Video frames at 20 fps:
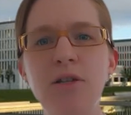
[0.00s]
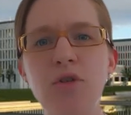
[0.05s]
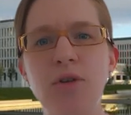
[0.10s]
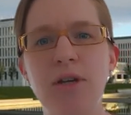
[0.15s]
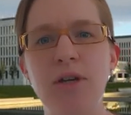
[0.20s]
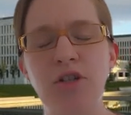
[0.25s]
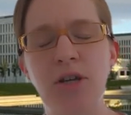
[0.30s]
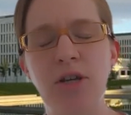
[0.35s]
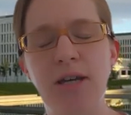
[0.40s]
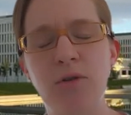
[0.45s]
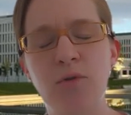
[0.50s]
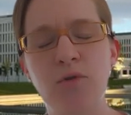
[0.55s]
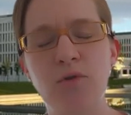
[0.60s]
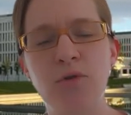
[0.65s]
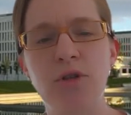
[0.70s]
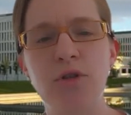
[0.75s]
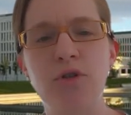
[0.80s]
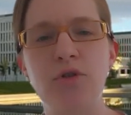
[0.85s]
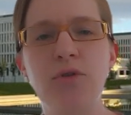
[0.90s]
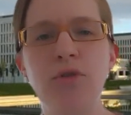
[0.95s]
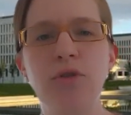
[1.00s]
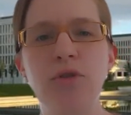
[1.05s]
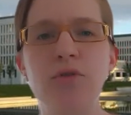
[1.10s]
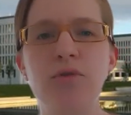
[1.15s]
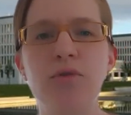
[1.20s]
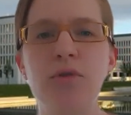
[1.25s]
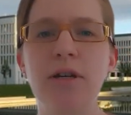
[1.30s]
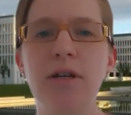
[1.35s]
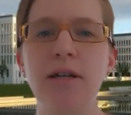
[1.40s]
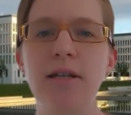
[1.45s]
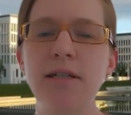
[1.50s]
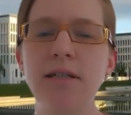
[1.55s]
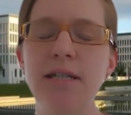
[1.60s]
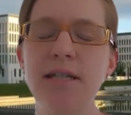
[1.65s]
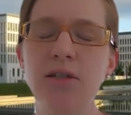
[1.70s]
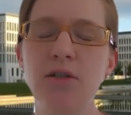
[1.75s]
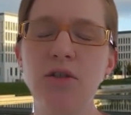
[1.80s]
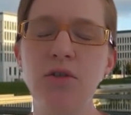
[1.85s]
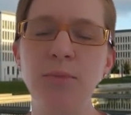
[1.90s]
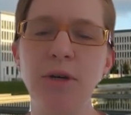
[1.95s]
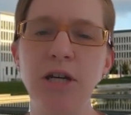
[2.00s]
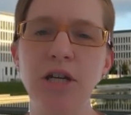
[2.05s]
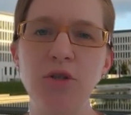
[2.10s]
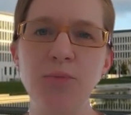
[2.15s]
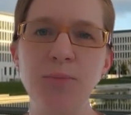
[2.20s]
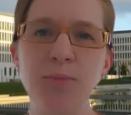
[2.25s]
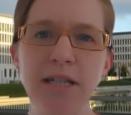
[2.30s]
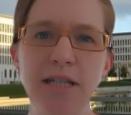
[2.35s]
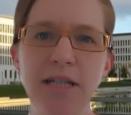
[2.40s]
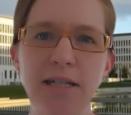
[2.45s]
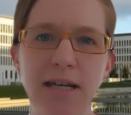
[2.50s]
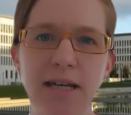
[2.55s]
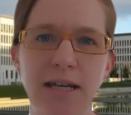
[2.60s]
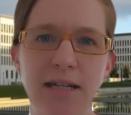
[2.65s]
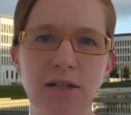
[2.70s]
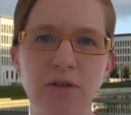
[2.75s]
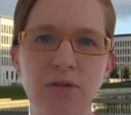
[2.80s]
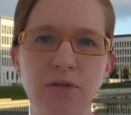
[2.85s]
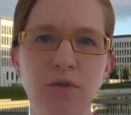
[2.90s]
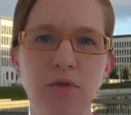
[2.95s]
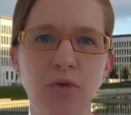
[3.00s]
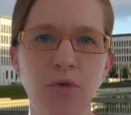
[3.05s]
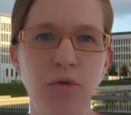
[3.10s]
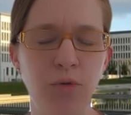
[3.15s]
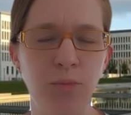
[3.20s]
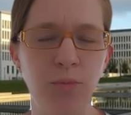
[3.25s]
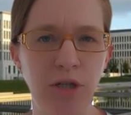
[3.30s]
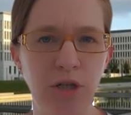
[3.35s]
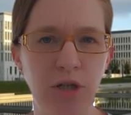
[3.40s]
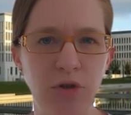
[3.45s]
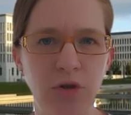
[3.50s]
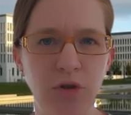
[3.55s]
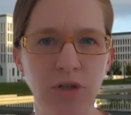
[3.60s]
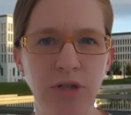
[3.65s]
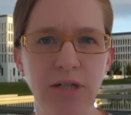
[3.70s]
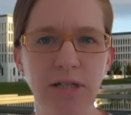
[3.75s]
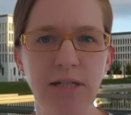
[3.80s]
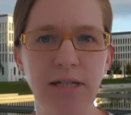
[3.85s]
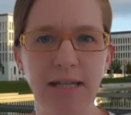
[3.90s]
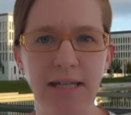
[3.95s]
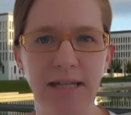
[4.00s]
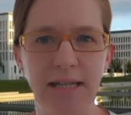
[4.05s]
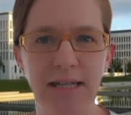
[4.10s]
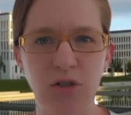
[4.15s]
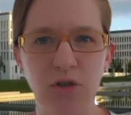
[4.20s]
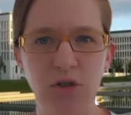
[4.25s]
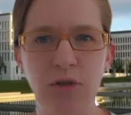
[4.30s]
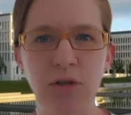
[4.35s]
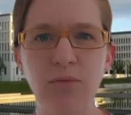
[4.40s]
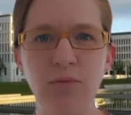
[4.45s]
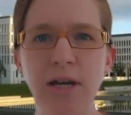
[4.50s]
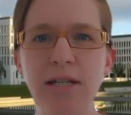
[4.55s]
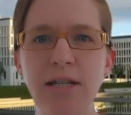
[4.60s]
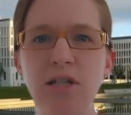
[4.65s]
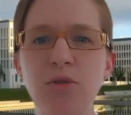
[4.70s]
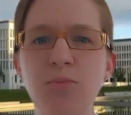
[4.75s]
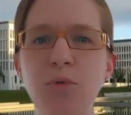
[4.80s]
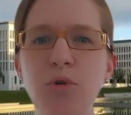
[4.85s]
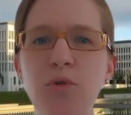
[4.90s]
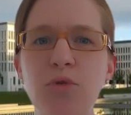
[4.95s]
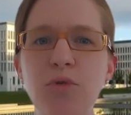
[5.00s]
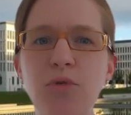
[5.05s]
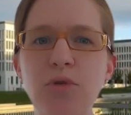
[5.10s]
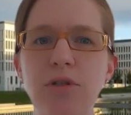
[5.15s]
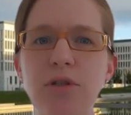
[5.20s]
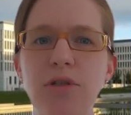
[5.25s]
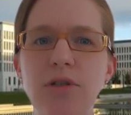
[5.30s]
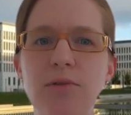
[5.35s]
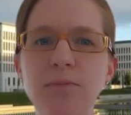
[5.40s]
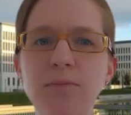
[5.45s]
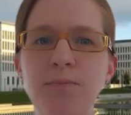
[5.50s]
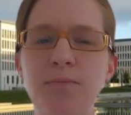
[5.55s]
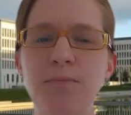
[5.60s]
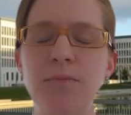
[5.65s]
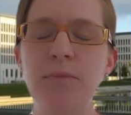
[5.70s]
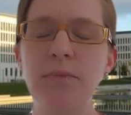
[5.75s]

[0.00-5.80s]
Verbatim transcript: Zur Entscheidungsunterstützung dienen zum Beispiel die Daten über die Kosten der Herstellung eines Produktes.